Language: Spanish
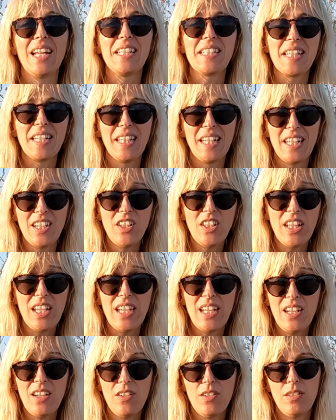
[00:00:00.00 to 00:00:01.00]
sendero
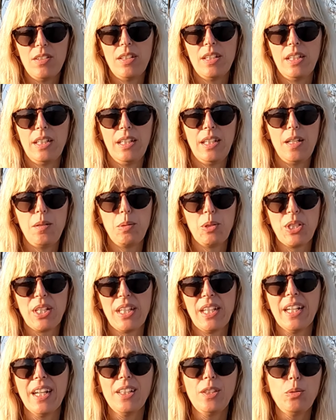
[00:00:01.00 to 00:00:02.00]
del
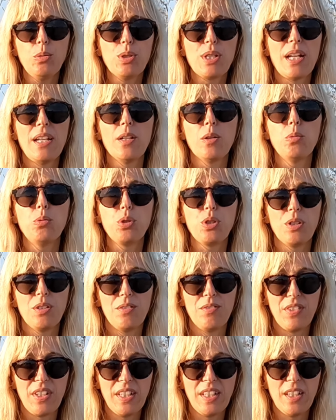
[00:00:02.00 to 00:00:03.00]
bosque de cactus sale justo
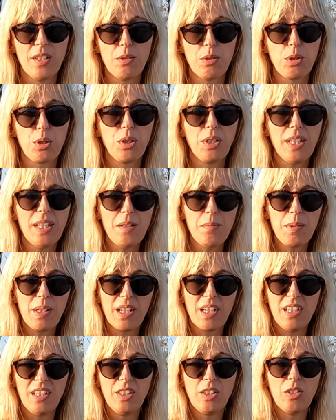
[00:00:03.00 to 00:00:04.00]
enfrente de nuestro hotel.
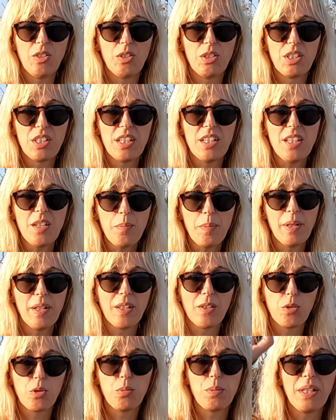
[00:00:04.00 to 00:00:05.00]
Miguelito os lo enseña
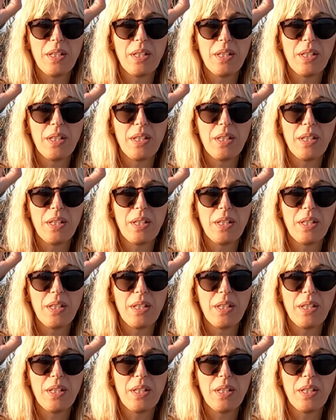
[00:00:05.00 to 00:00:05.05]
para que os